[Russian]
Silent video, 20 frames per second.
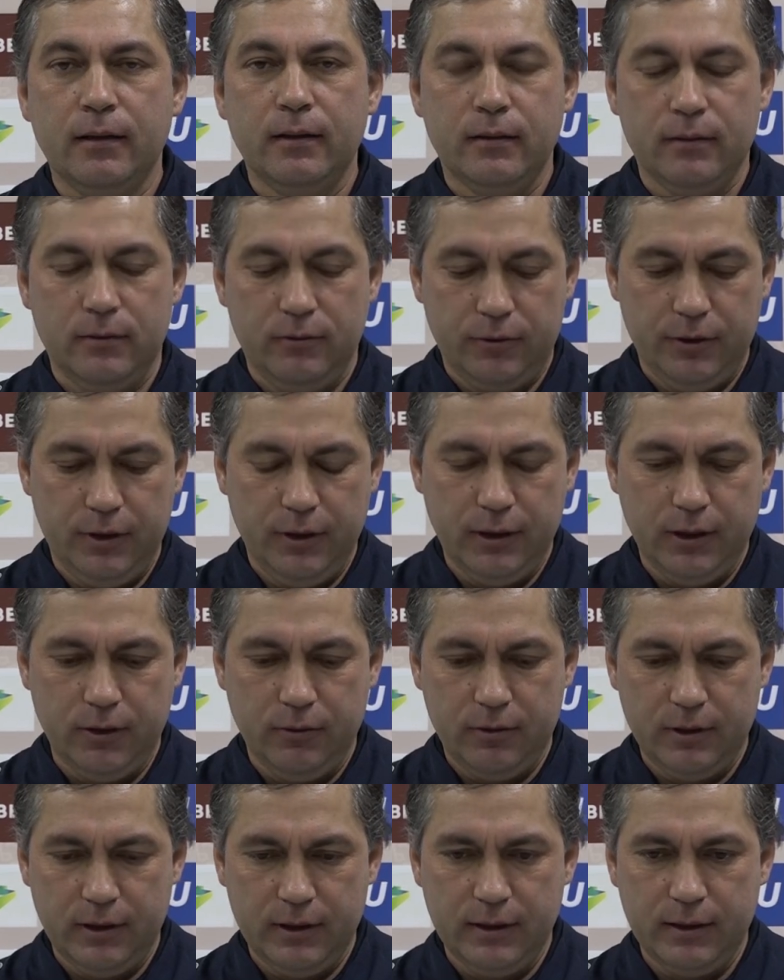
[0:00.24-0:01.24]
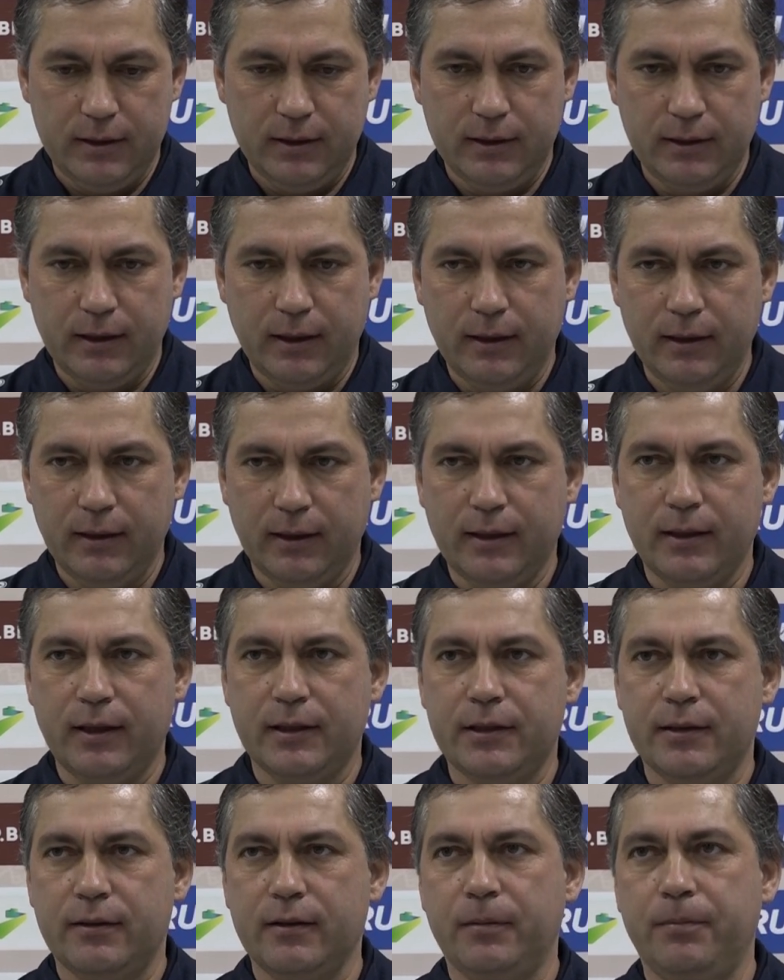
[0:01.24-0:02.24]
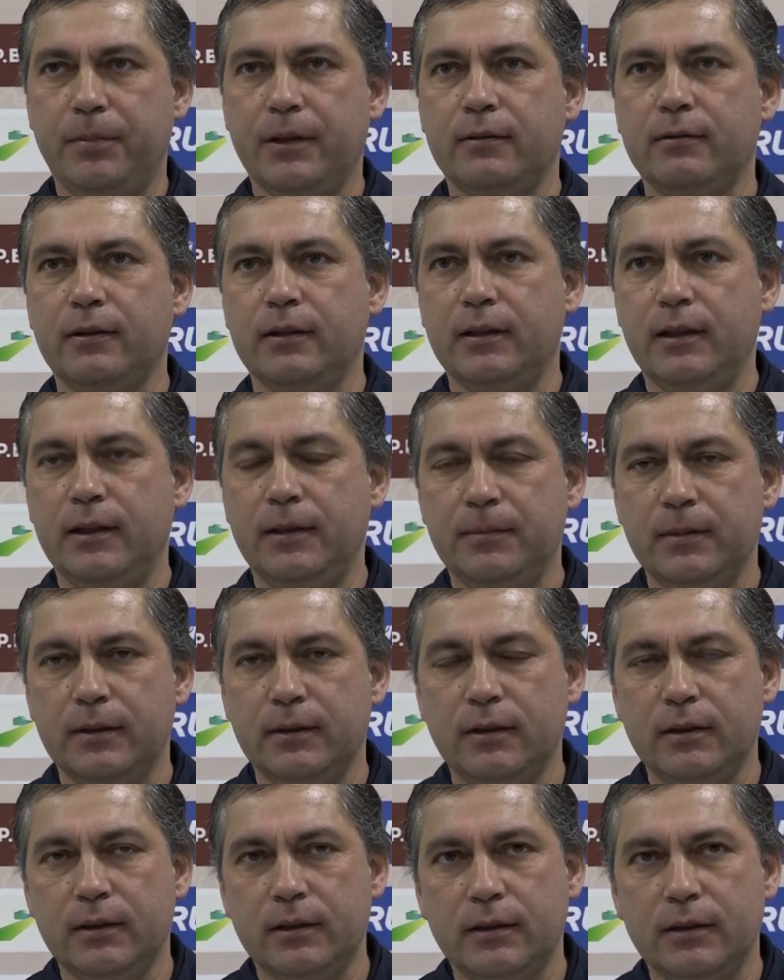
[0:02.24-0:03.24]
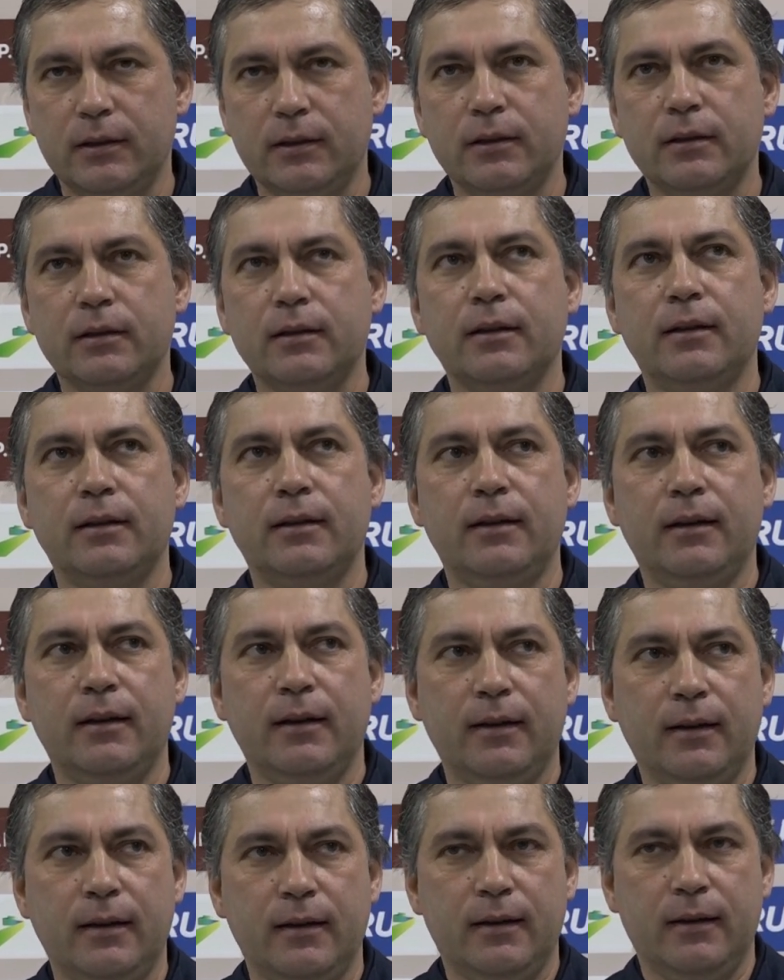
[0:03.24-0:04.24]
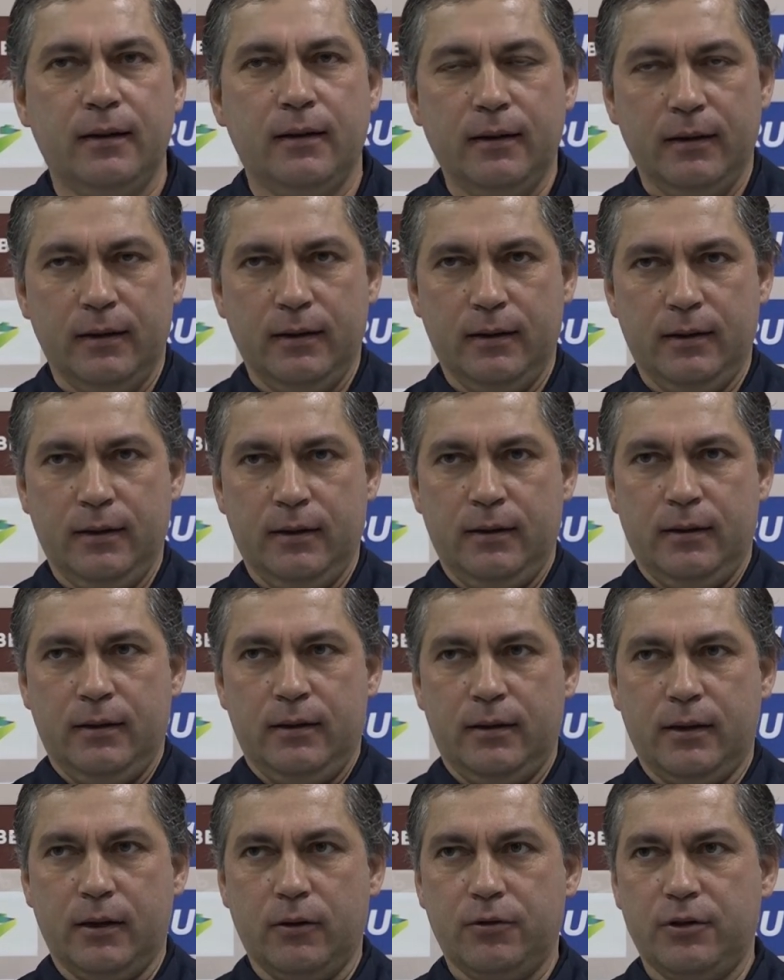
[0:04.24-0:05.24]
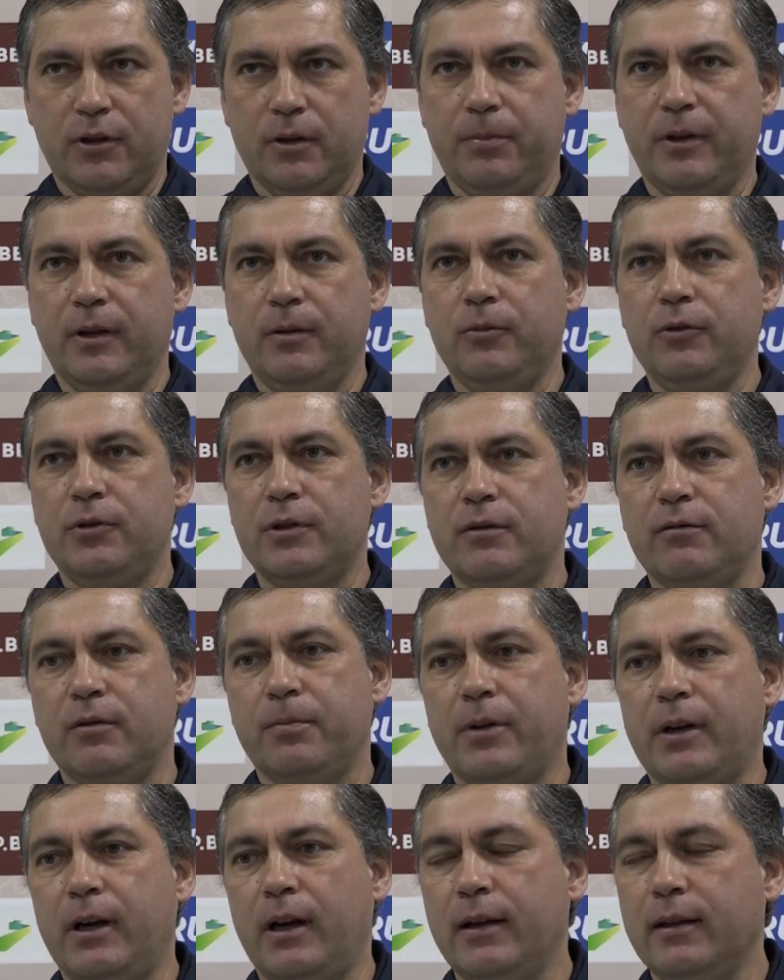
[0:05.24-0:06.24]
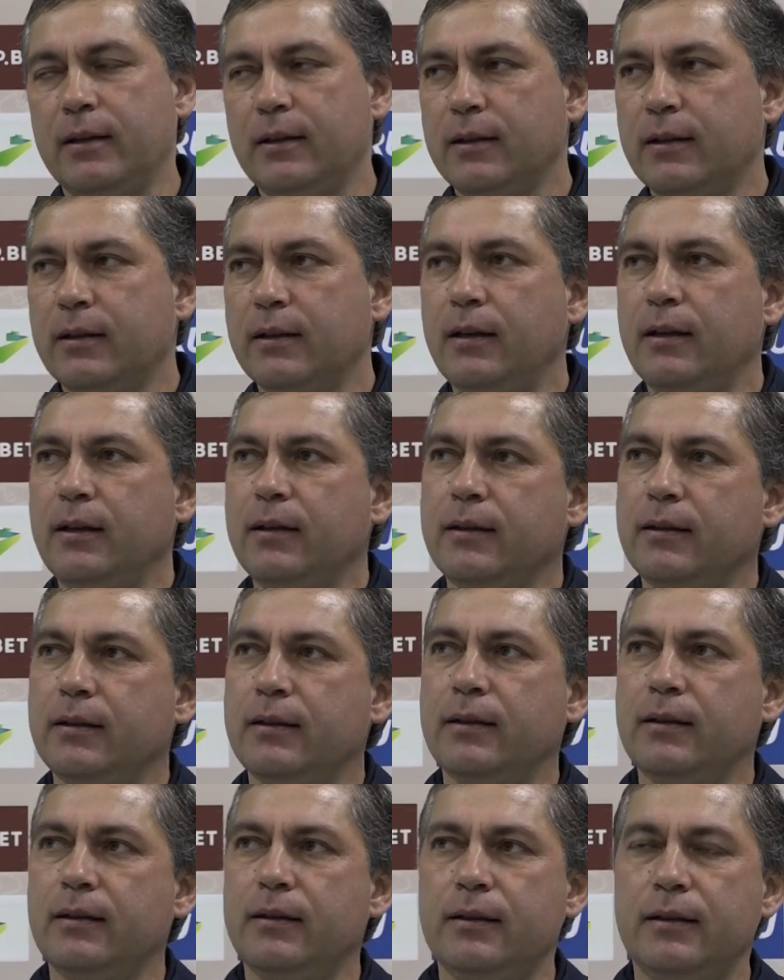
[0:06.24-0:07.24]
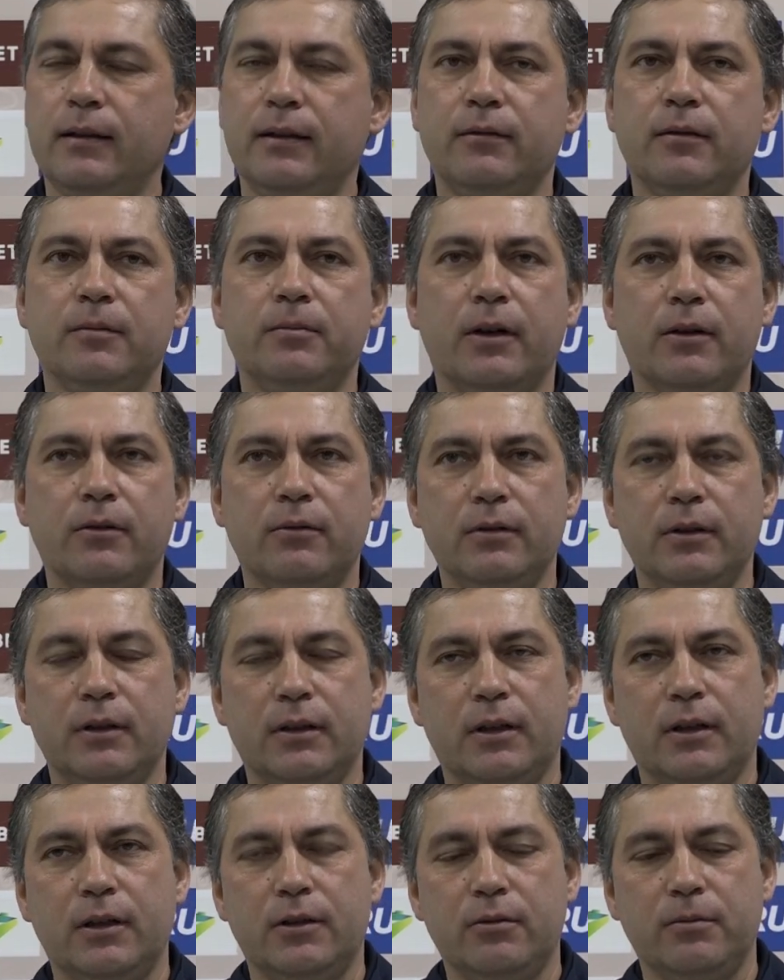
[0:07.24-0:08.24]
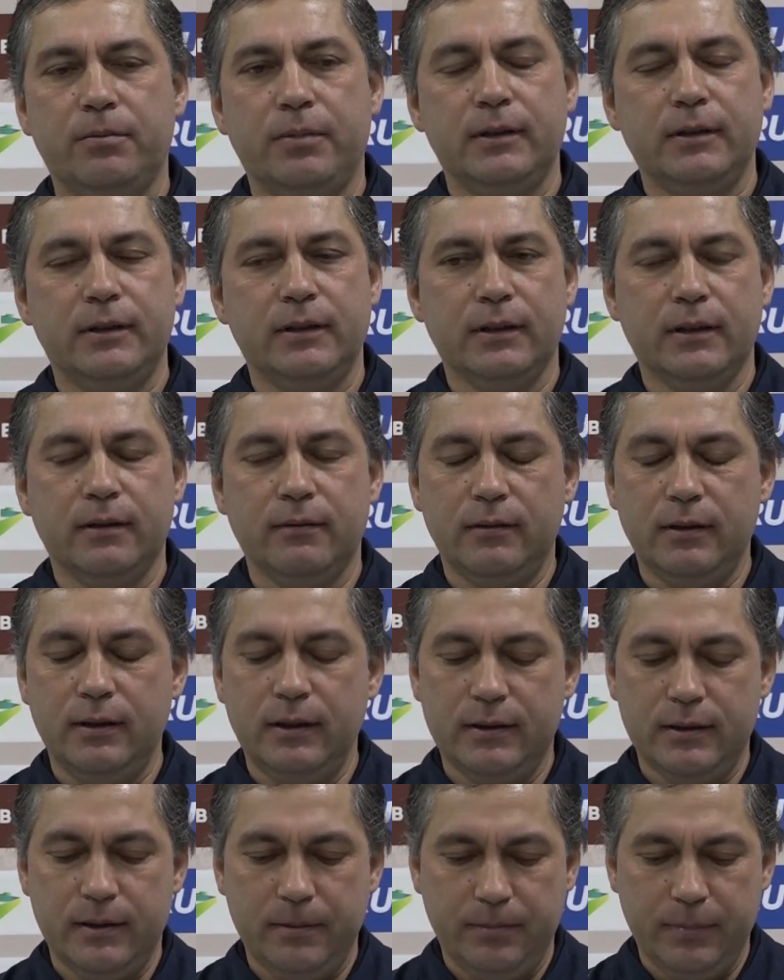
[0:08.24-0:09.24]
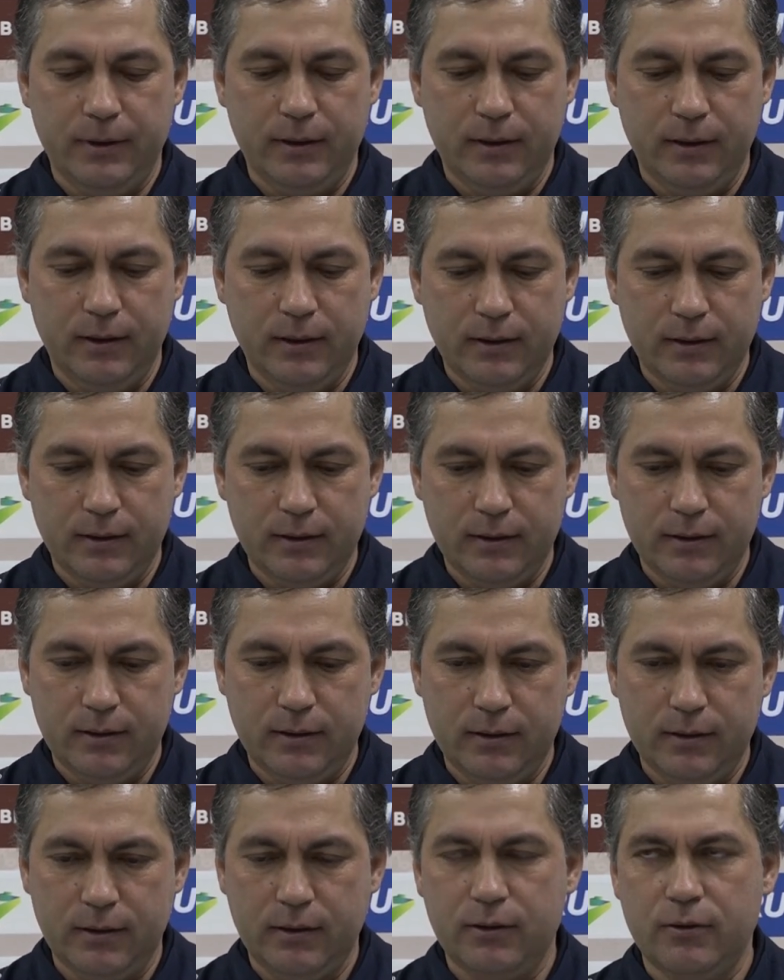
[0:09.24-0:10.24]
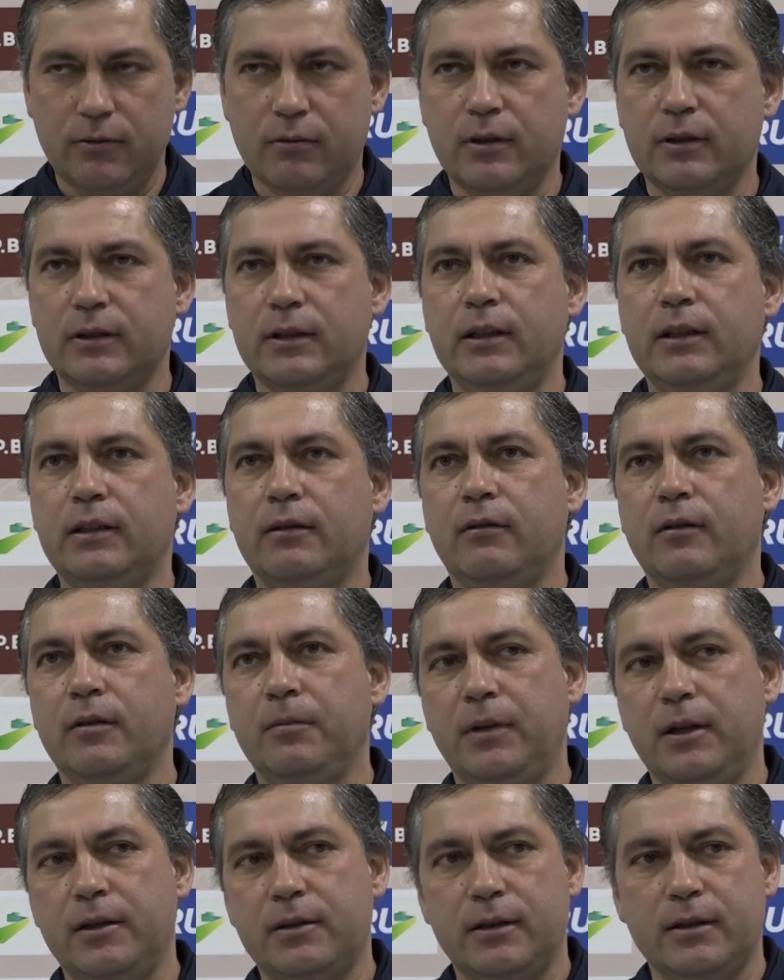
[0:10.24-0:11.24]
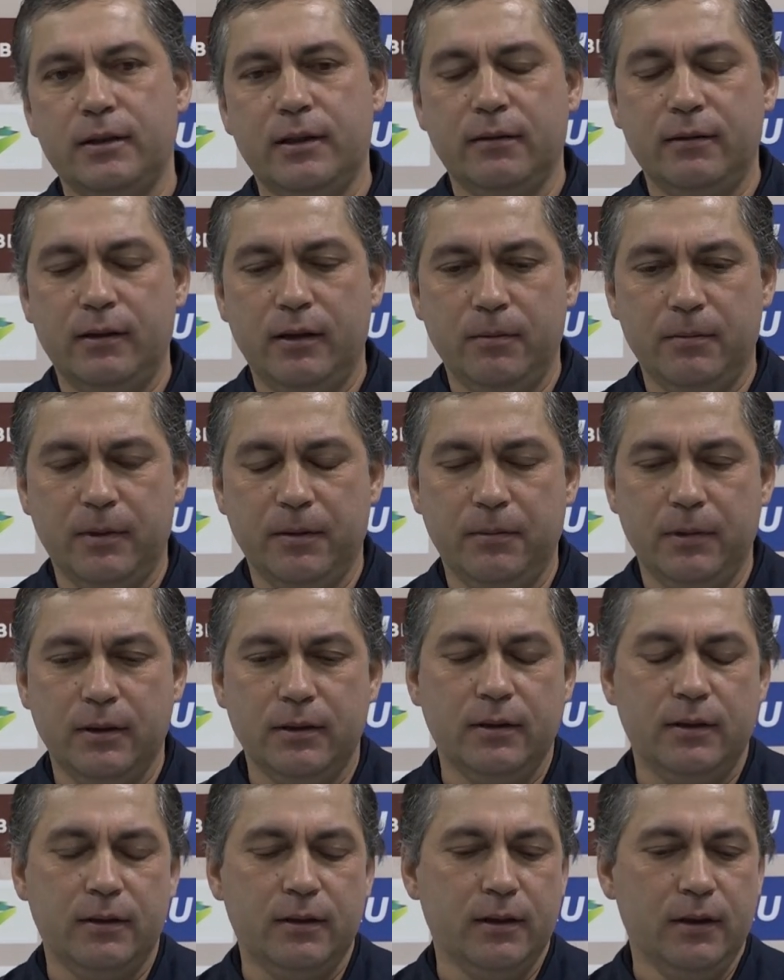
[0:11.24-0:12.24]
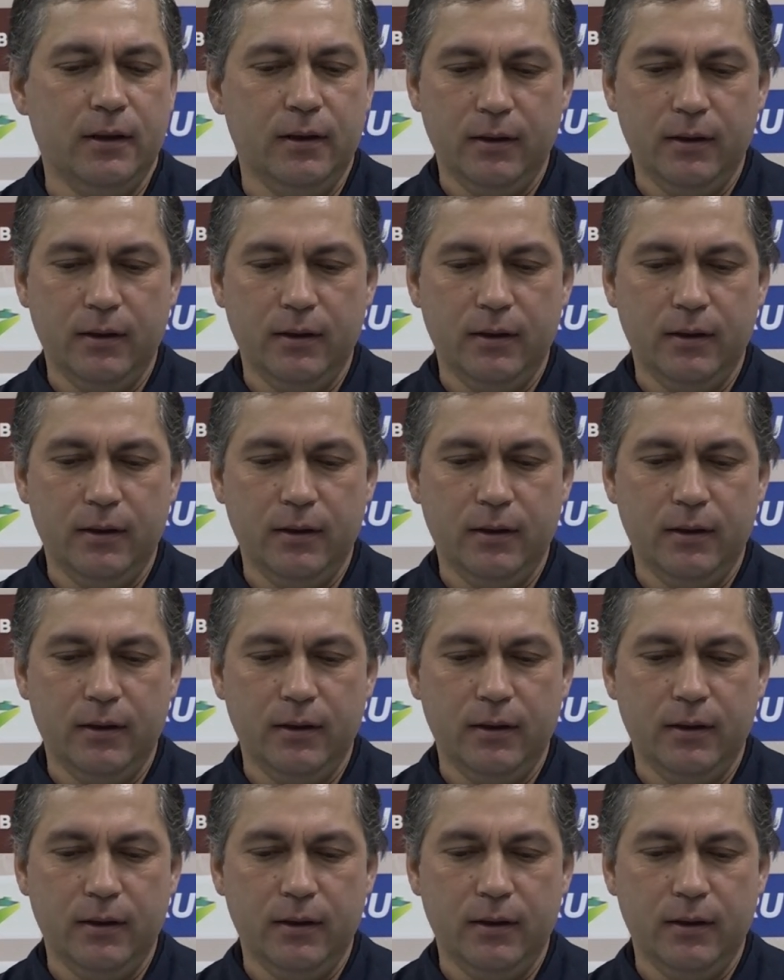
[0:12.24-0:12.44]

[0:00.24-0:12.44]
Э, очень хороший с нашей стороны качественный первый тайм, где хорошие преимущества, правильно играли и в обороне, хорошо прессинговали соперника, хорошо контролировали мяч, создавали моменты.